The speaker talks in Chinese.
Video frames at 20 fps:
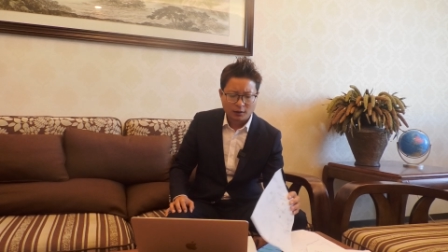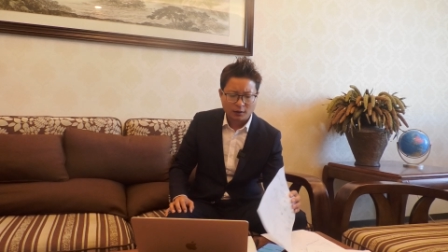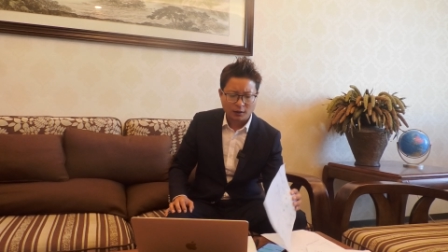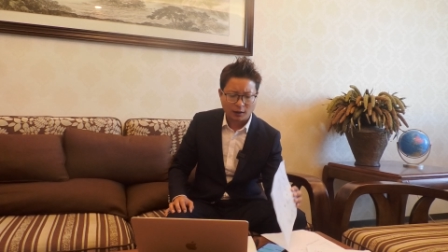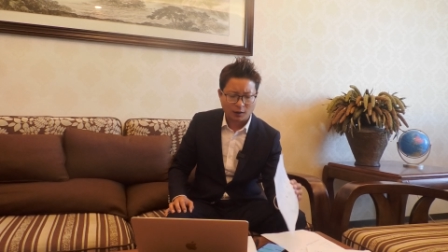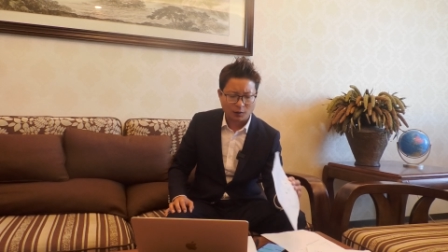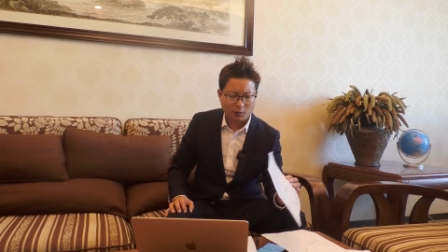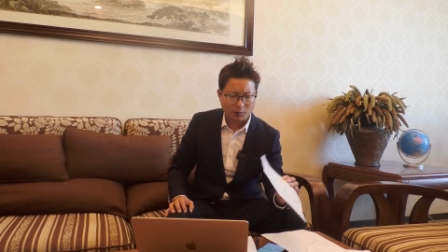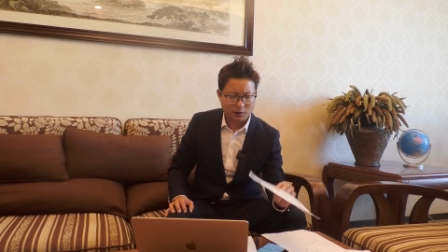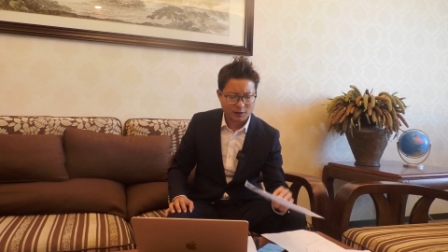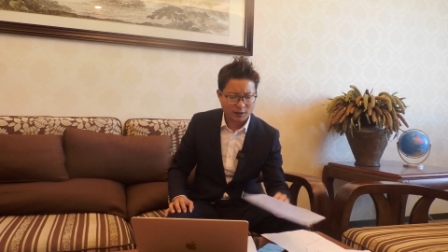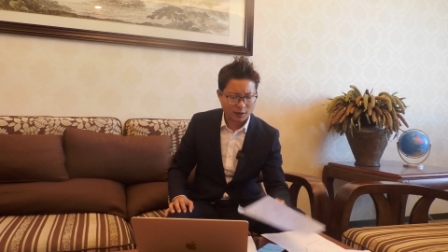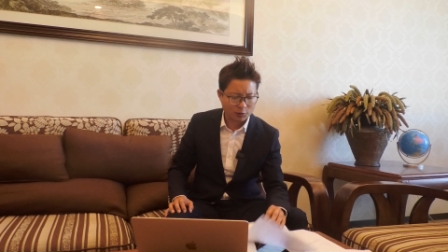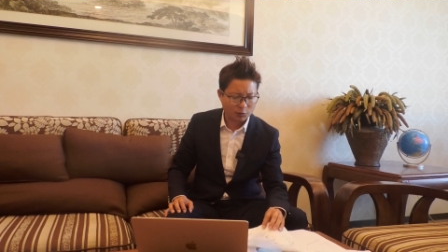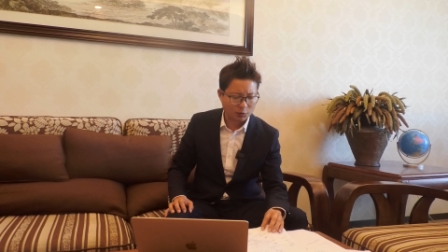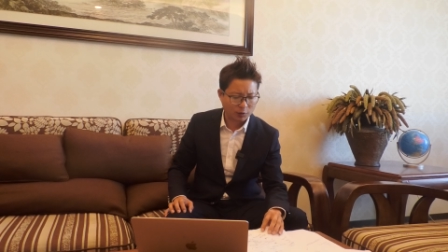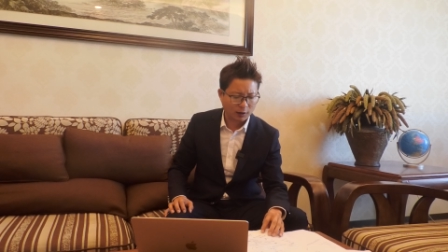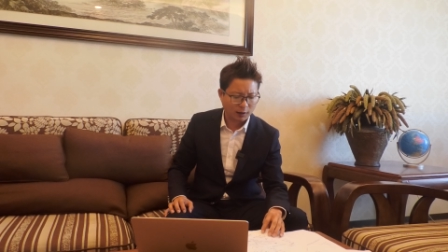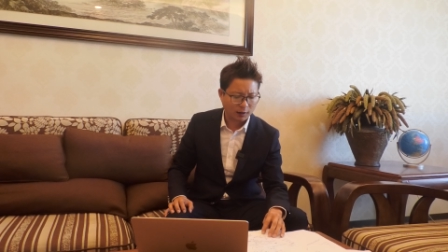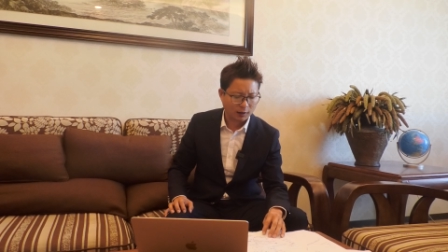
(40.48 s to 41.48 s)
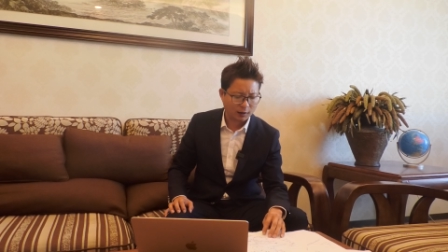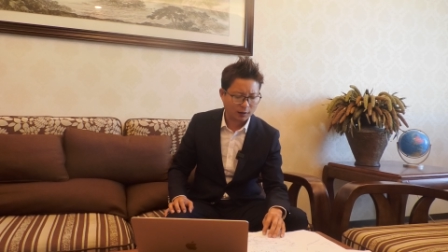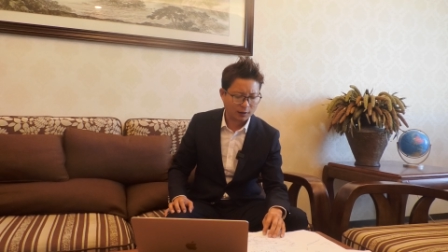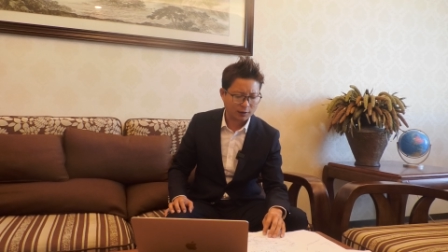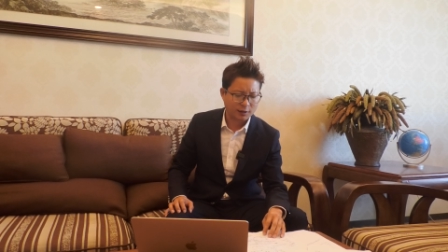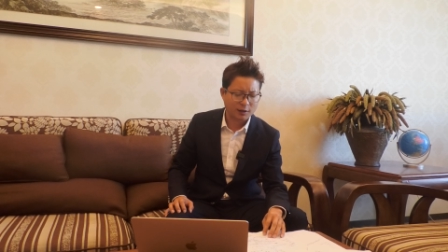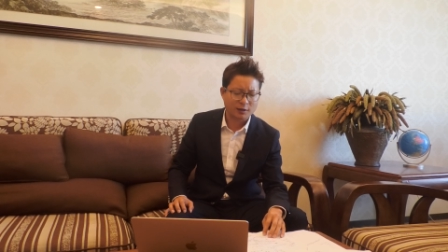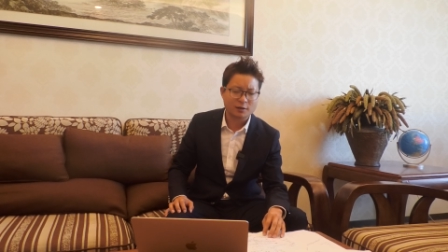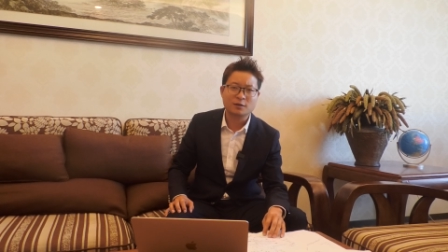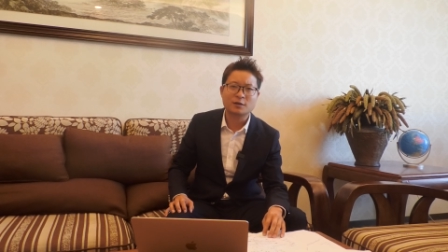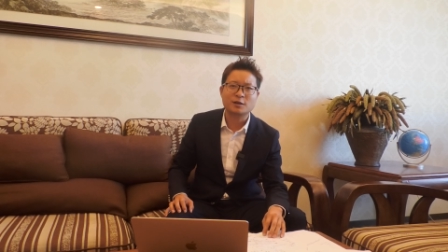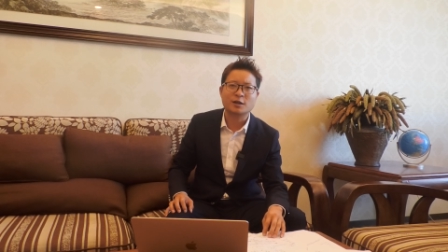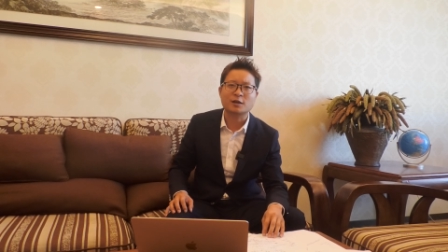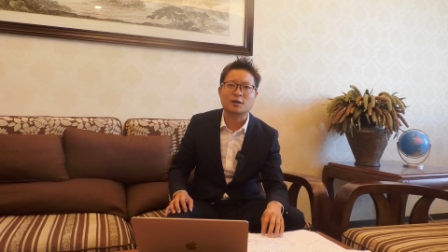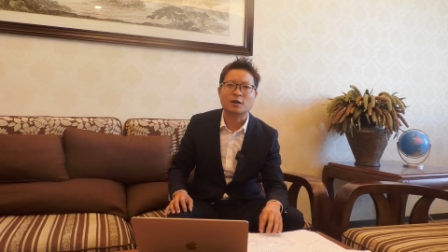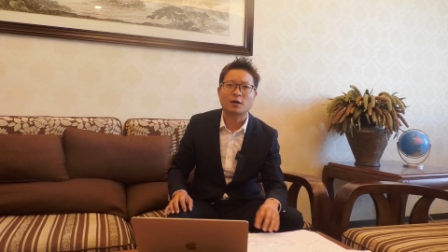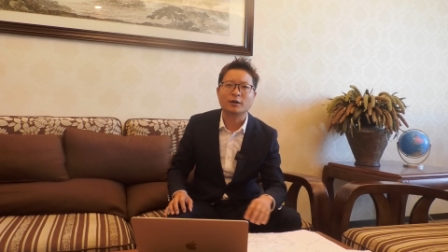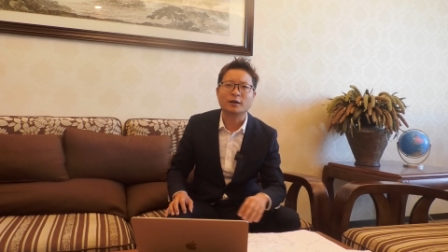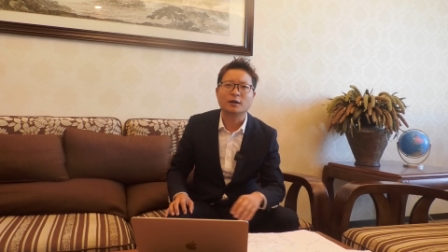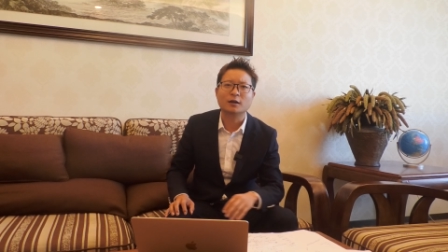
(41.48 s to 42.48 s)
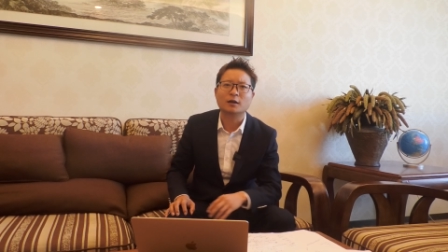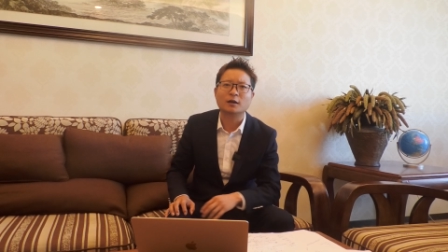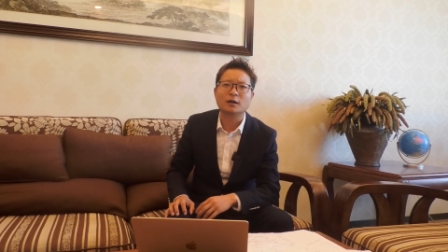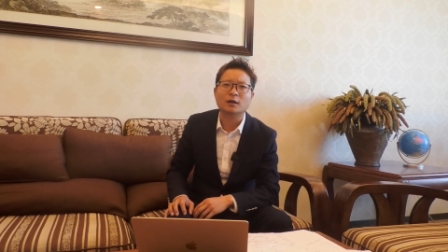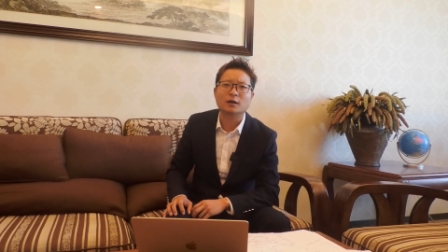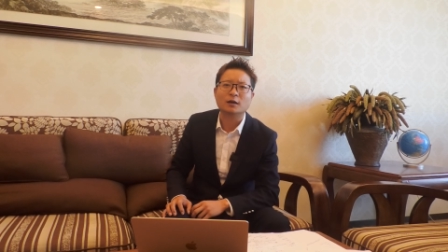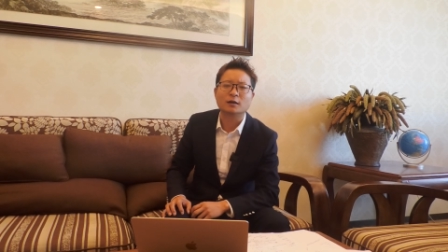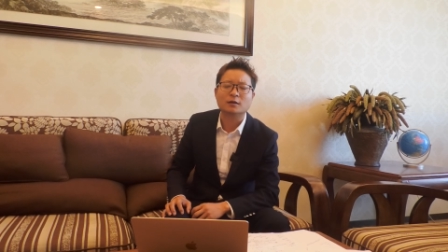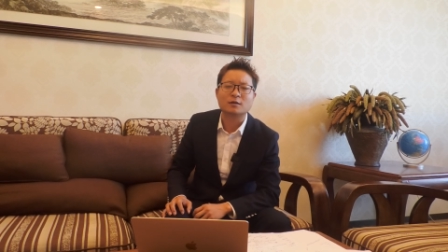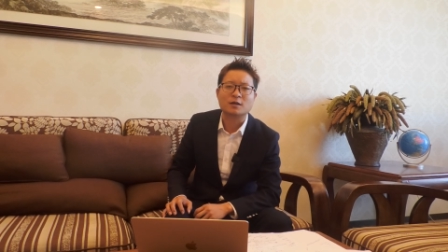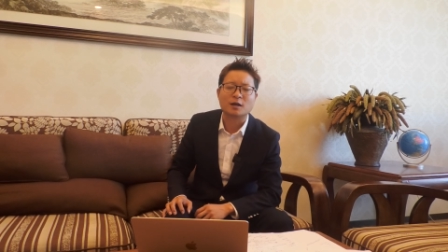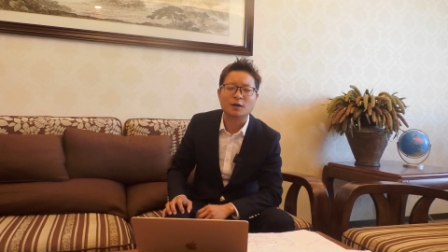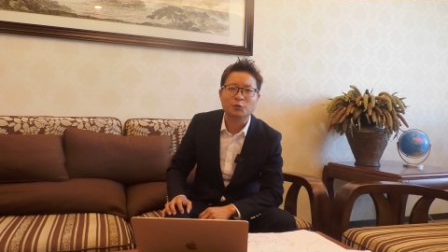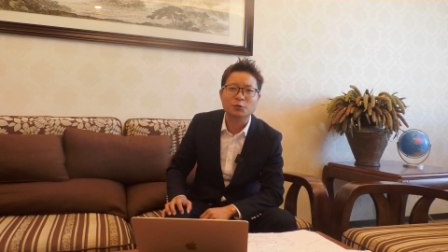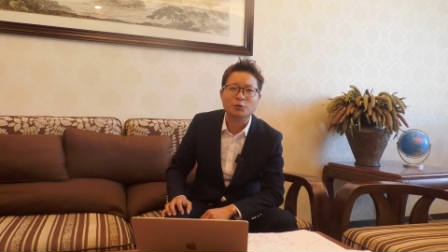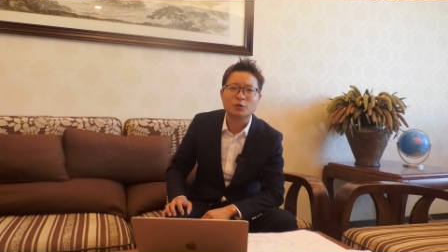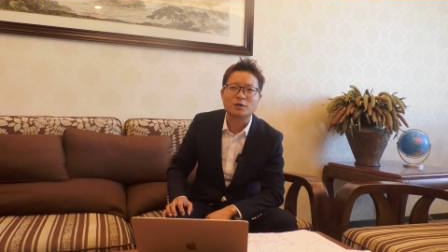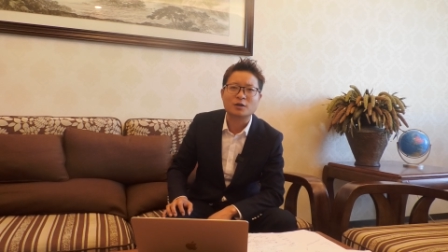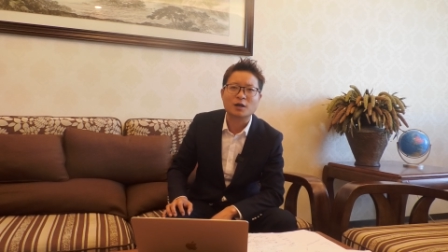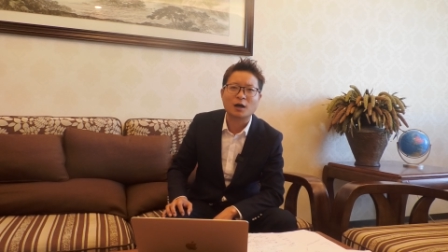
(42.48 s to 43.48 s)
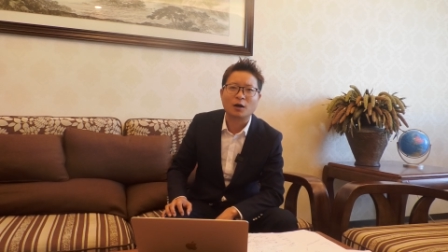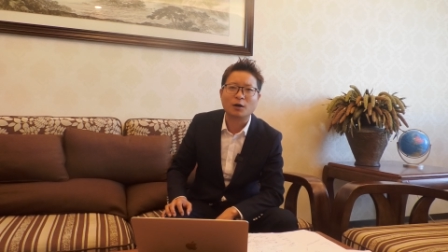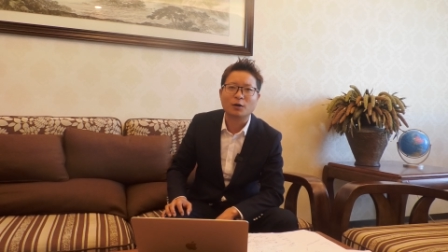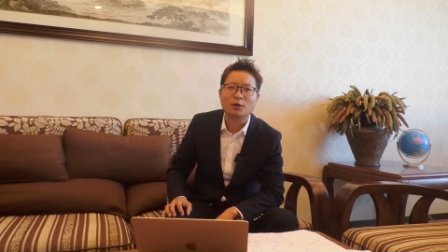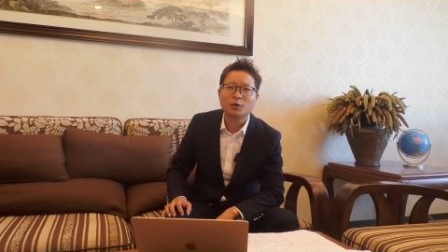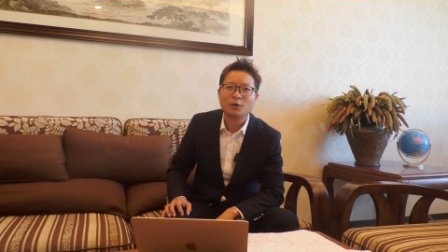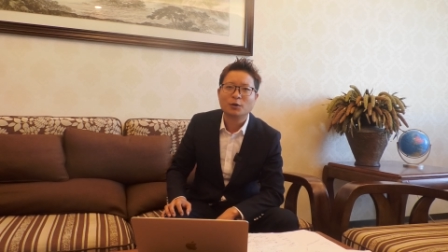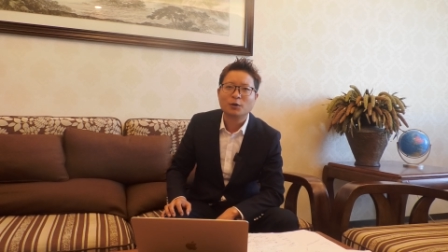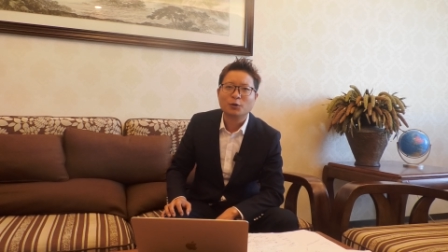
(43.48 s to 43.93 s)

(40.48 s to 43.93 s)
那我们先说，呃，先介绍一个成语叫“